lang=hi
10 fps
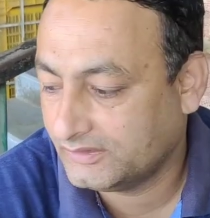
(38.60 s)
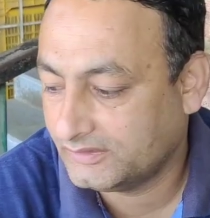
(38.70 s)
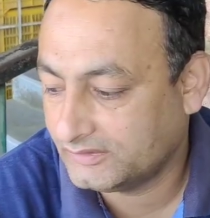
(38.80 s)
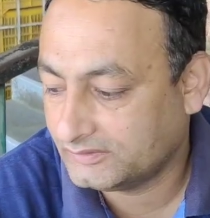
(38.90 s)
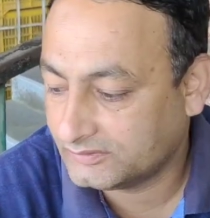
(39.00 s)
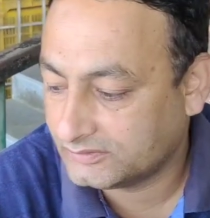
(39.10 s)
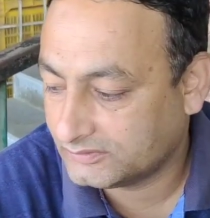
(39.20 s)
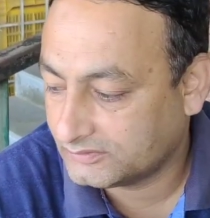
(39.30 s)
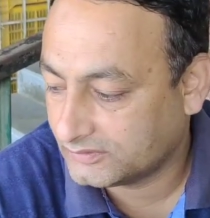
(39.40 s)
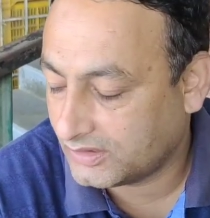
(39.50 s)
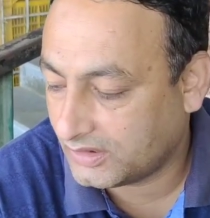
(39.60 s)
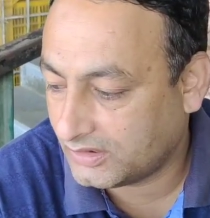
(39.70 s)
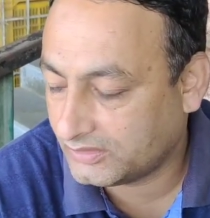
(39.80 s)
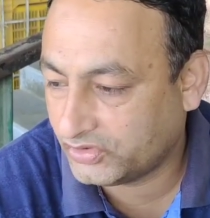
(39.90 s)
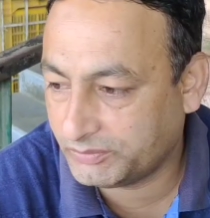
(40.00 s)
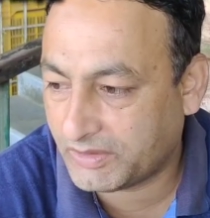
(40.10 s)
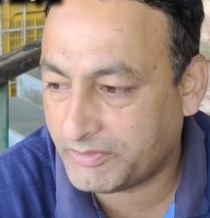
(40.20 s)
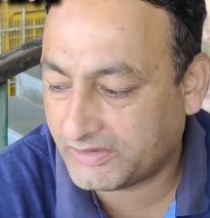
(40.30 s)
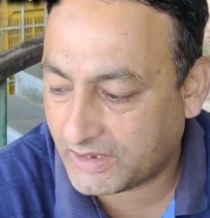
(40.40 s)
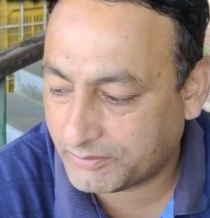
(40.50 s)
और शिमला मिर्च शिमला
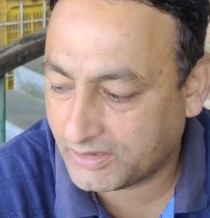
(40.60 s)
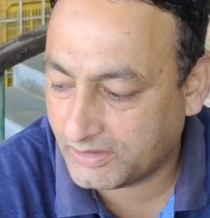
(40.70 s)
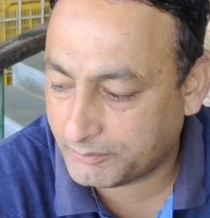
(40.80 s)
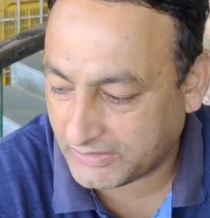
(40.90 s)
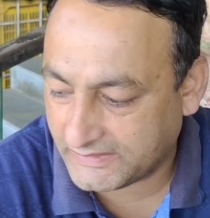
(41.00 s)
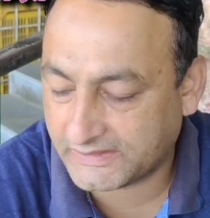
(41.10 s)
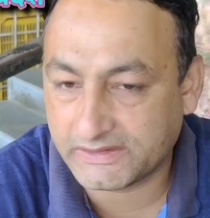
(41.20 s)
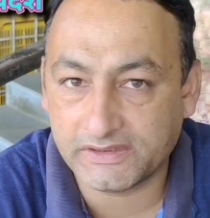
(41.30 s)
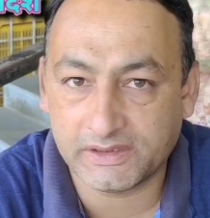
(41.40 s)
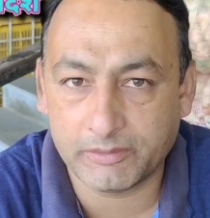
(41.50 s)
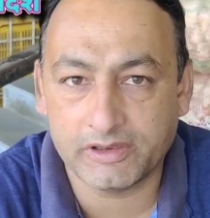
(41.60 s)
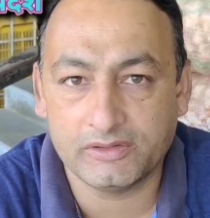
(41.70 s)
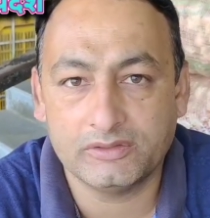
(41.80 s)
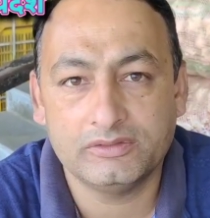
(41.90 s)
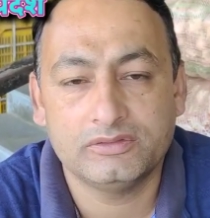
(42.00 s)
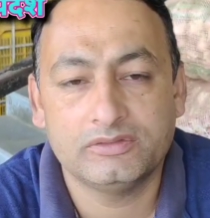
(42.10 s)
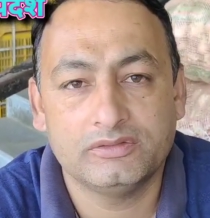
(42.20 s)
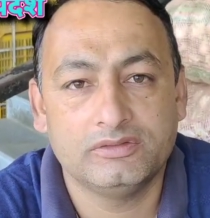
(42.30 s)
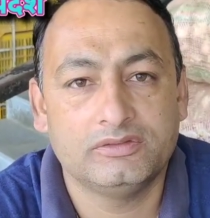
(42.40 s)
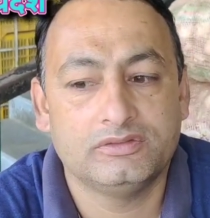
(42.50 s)
मिर्च आपकी पच्चीस से तीस रुपये किलो
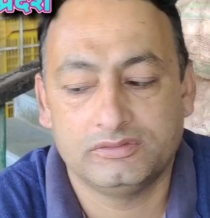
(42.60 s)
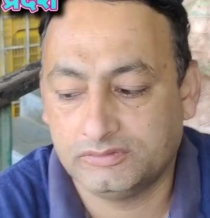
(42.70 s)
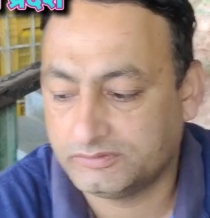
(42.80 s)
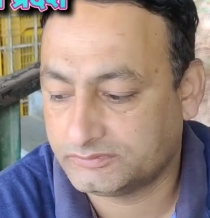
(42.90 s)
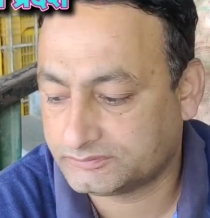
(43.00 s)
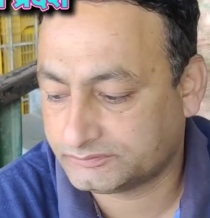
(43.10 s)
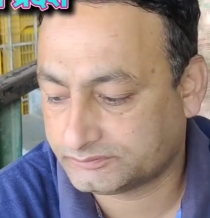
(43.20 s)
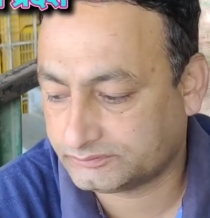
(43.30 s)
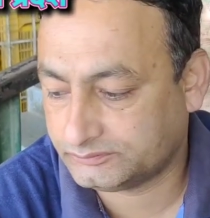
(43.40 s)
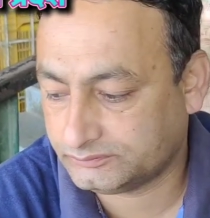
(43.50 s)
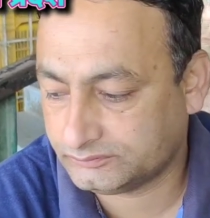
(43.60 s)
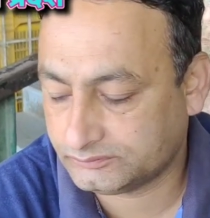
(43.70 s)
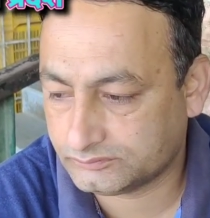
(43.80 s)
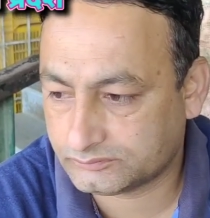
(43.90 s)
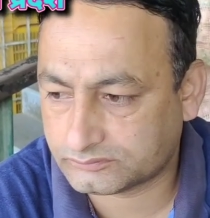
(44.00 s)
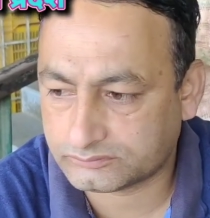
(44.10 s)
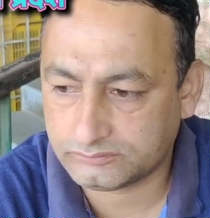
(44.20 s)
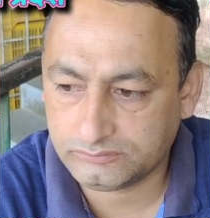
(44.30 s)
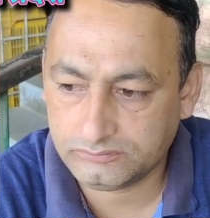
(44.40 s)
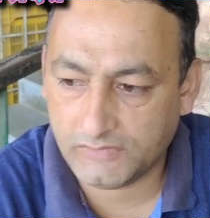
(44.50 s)
और बाहर से आ रही
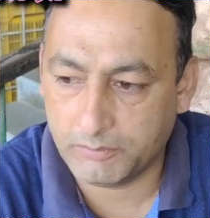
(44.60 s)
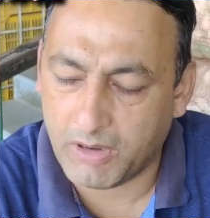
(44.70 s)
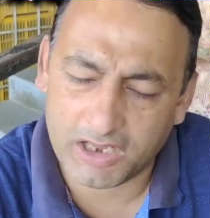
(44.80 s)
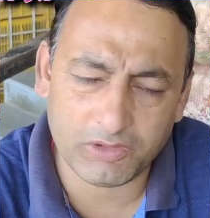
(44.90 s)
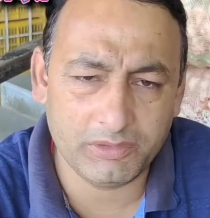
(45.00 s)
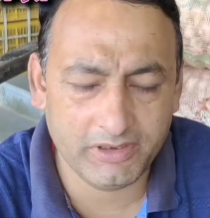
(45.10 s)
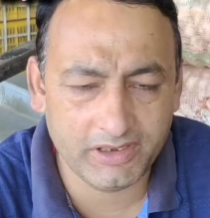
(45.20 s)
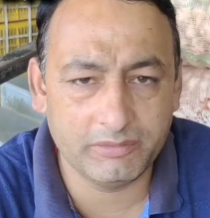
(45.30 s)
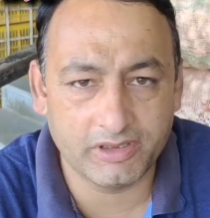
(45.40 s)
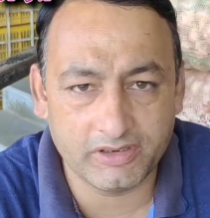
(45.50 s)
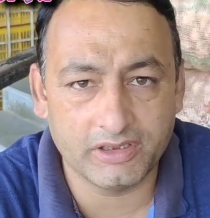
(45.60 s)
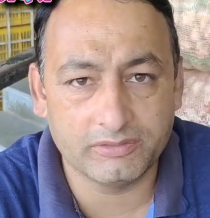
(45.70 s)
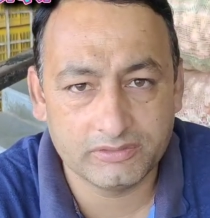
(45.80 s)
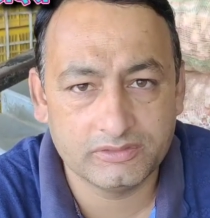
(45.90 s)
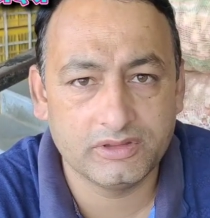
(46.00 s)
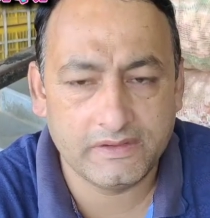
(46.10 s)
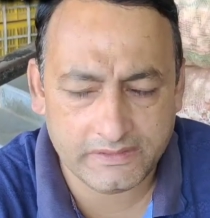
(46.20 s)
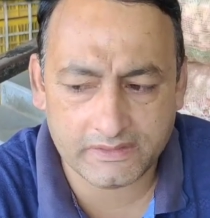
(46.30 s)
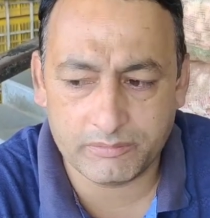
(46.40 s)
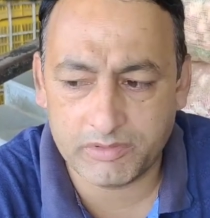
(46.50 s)
है बाहर वाली भी रेट बिक रही है अब
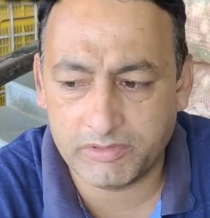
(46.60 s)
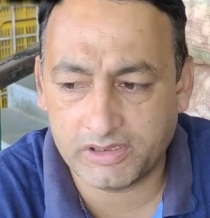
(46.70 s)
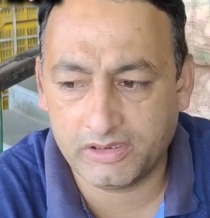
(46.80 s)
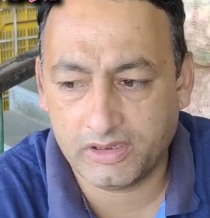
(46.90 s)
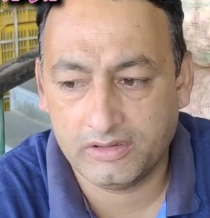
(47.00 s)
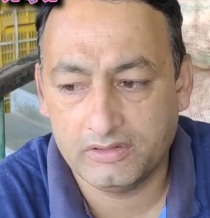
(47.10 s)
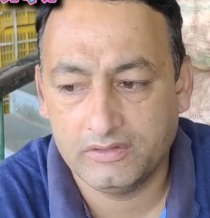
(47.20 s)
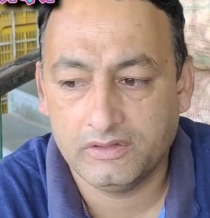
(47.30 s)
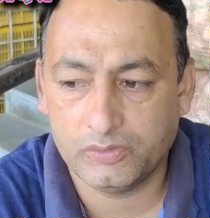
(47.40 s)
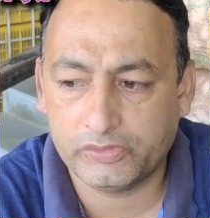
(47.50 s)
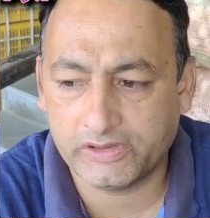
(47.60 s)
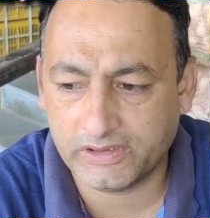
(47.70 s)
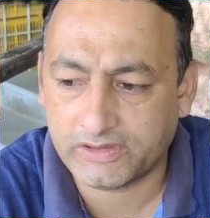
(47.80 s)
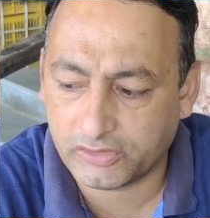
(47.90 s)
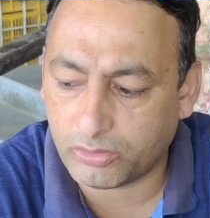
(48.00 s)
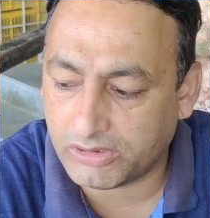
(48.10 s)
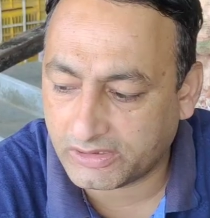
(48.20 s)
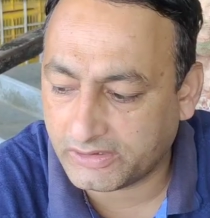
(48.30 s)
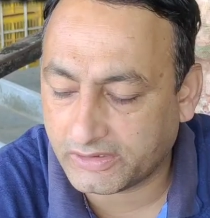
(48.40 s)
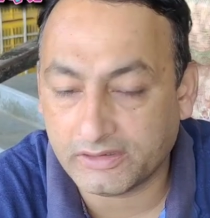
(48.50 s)
इससे कम में बिक रही है तो उसकी इतनी अच्छी
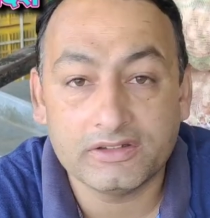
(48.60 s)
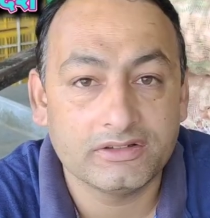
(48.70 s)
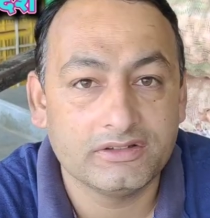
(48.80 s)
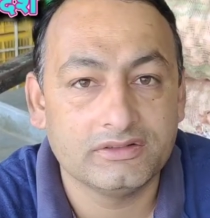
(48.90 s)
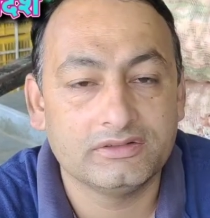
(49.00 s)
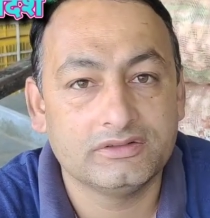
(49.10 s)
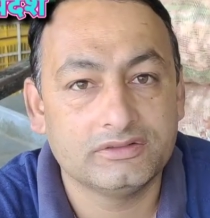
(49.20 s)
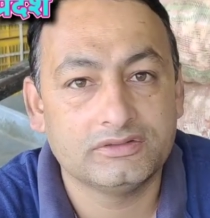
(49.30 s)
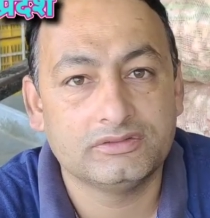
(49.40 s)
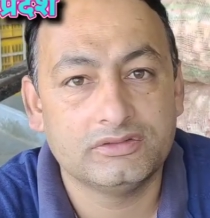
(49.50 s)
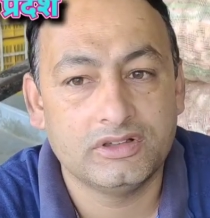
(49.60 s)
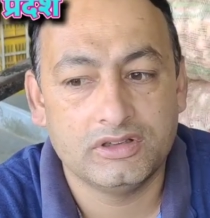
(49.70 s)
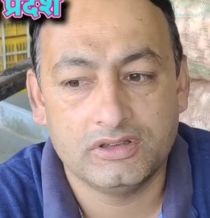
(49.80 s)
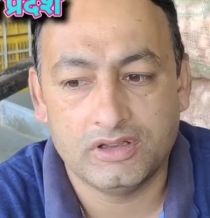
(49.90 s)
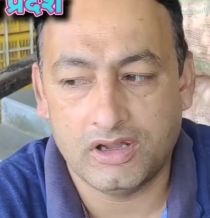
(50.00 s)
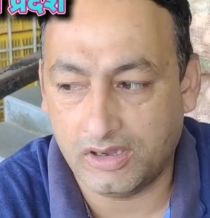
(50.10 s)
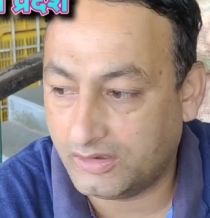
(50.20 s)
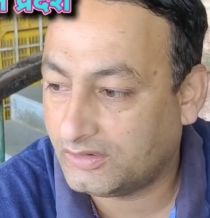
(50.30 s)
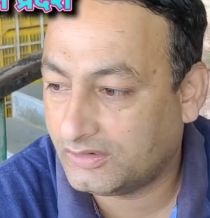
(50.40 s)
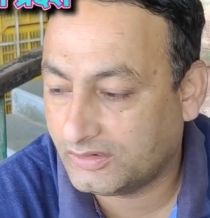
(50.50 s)
क्वालिटी नहीं है रेड येलो आ रही है
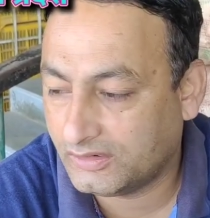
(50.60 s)
हाँ